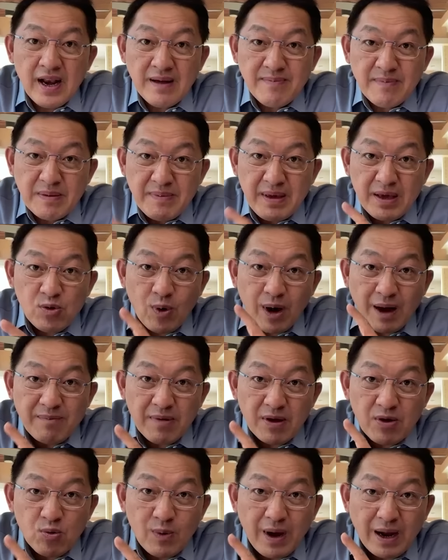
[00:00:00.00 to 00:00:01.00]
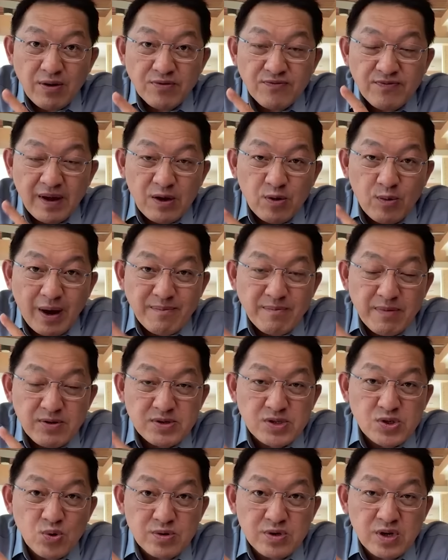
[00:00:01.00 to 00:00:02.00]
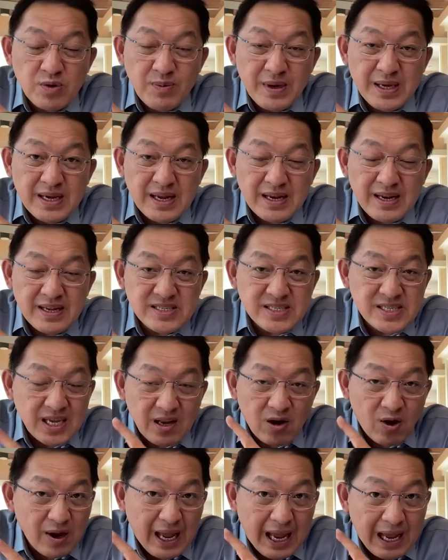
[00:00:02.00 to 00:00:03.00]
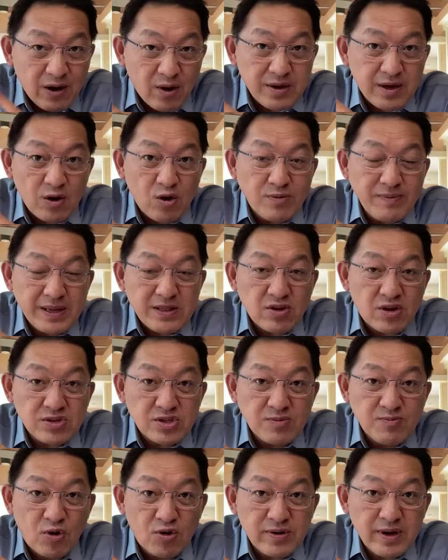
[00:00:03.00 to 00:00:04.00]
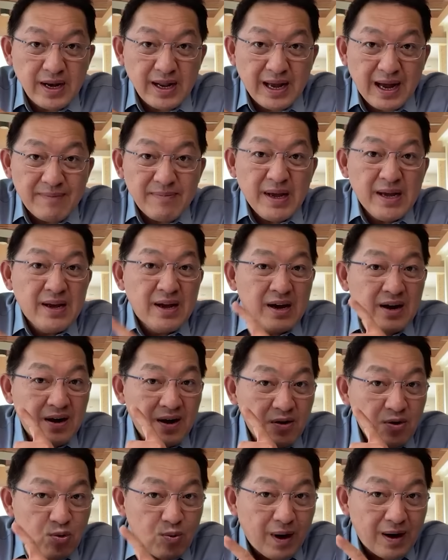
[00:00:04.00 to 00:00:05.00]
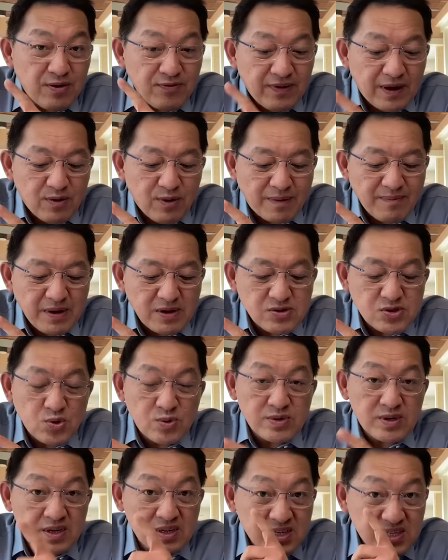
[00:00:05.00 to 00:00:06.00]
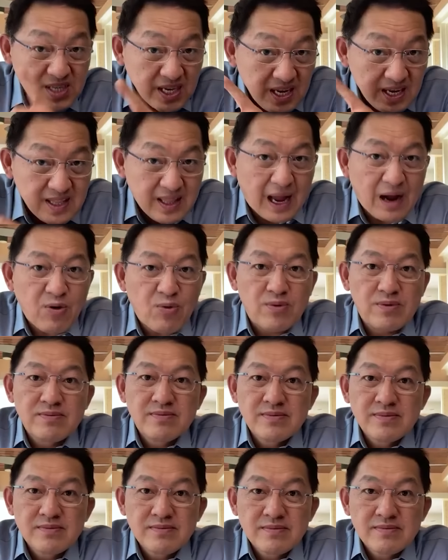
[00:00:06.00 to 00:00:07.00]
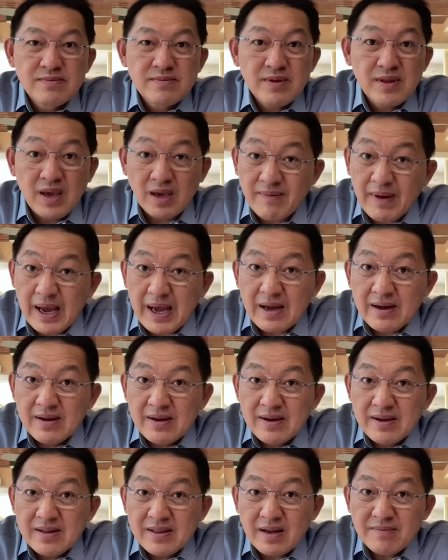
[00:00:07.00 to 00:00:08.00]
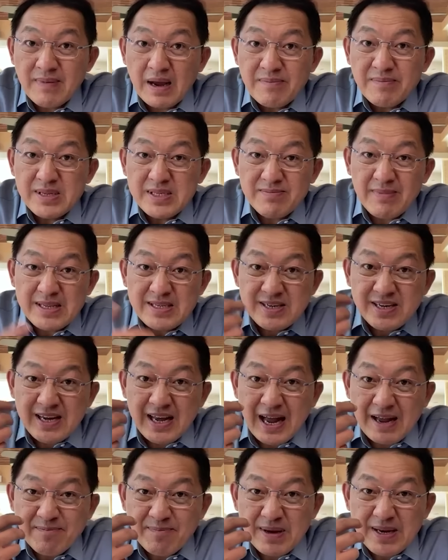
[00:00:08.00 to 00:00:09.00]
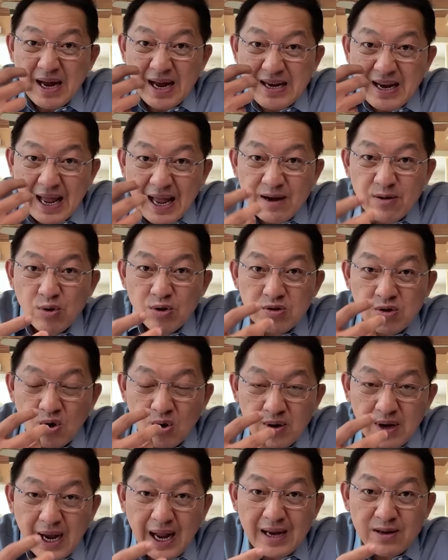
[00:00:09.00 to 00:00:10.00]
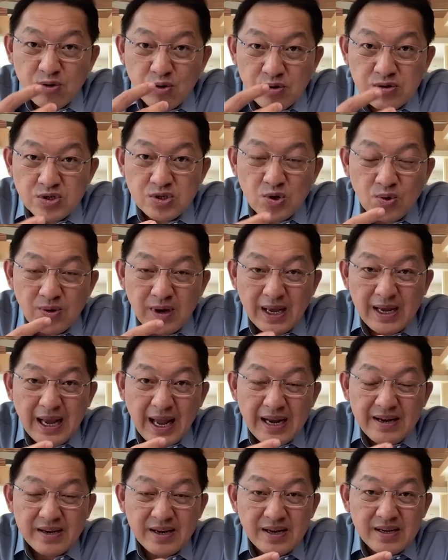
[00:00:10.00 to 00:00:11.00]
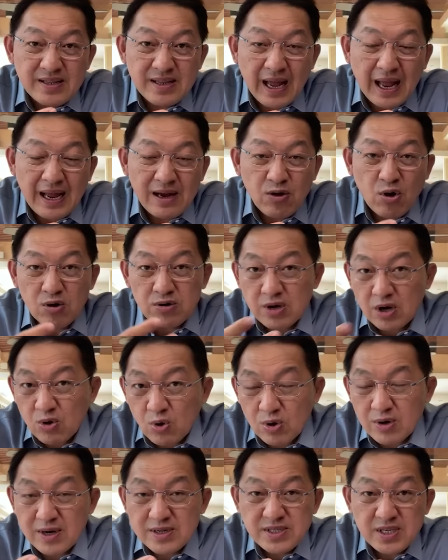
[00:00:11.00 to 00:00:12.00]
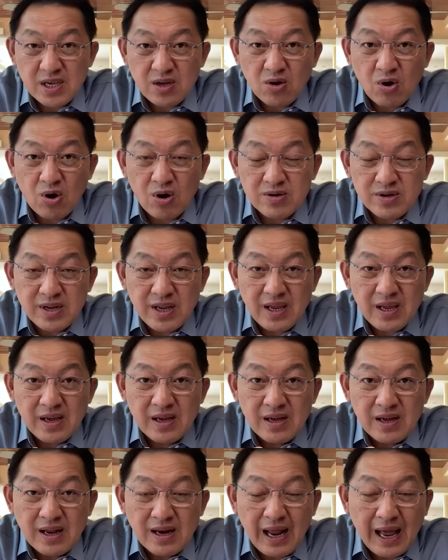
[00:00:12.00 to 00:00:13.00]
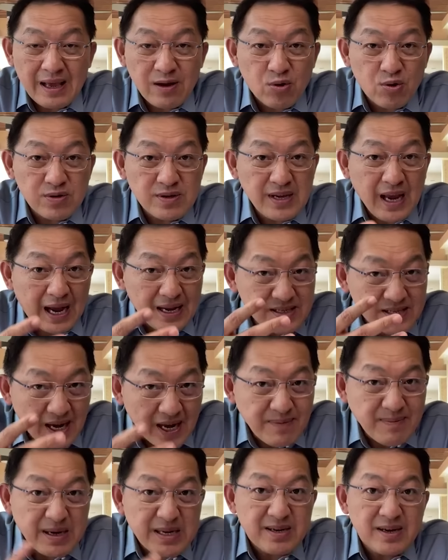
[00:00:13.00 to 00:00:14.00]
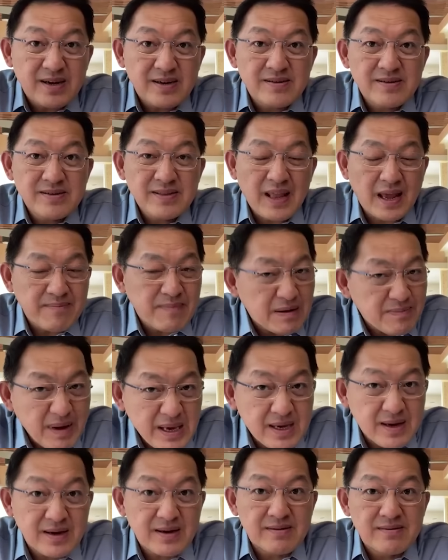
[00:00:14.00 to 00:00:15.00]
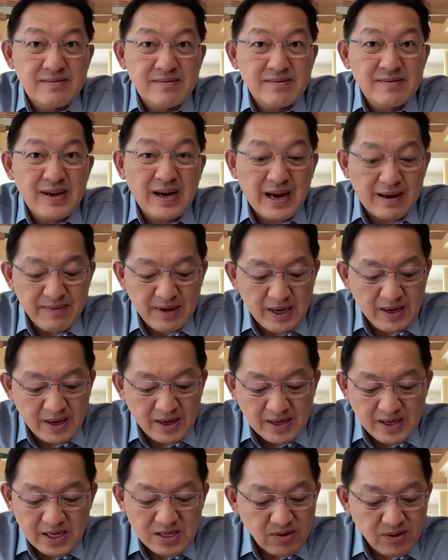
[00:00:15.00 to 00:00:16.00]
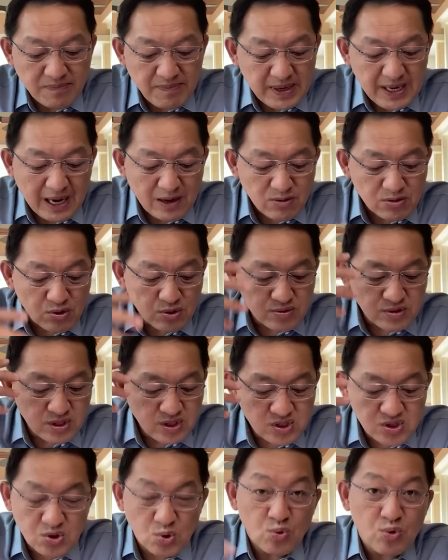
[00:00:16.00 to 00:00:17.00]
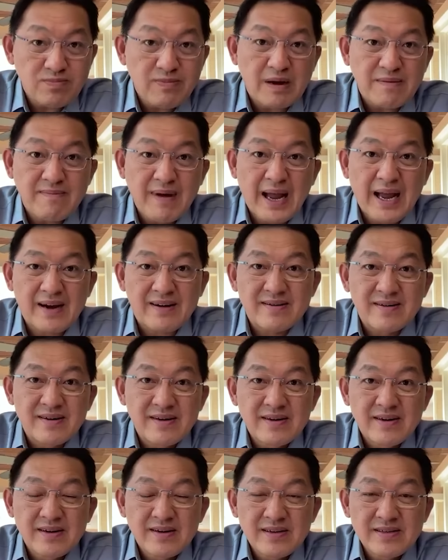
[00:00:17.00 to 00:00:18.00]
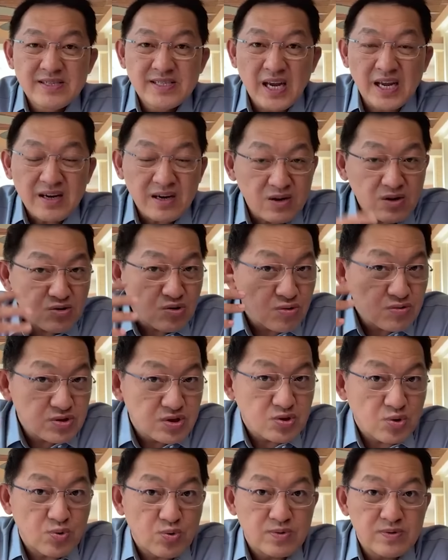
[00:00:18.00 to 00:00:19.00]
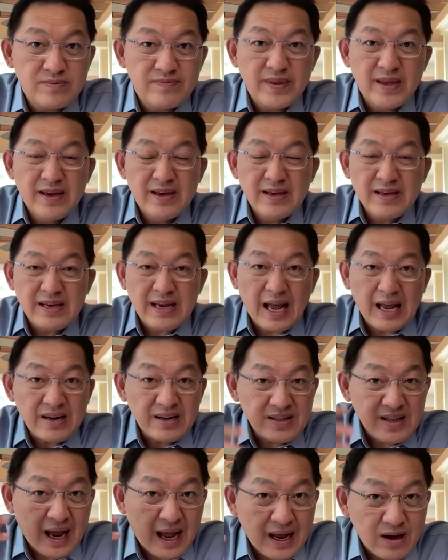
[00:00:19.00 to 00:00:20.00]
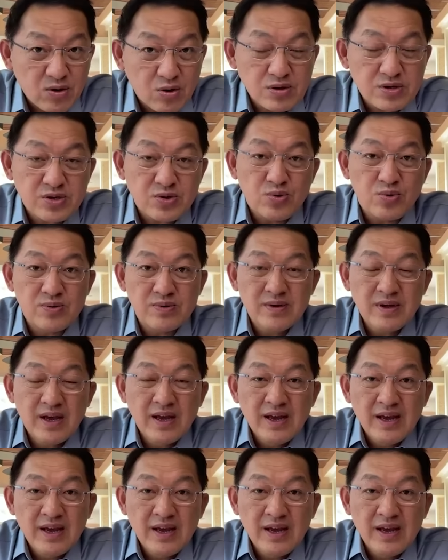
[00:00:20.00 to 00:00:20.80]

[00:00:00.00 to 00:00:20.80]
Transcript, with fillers: และมันมีความเร็วกว่ารถไฟความเร็วสูงที่วิ่งกันได้ 400-500 กิโลเมตรต่อชั่วโมงเนี่ยนะครับเร็วกว่ารถไฟความเร็วสูงถึง4 เท่าเห็นไหมฮะทำไมมันจึงกลายเป็นอนาคตของการขนส่งและการเดินทางของทั้งคนและสิ่งของที่หลายคนอยากจะให้มันเกิดแต่มันไม่เกิดนะครับเนื่องจากว่าเป็นการลงทุนที่สูงมากๆใช้เงินลงทุนสูงค่าเดินทางก็สูง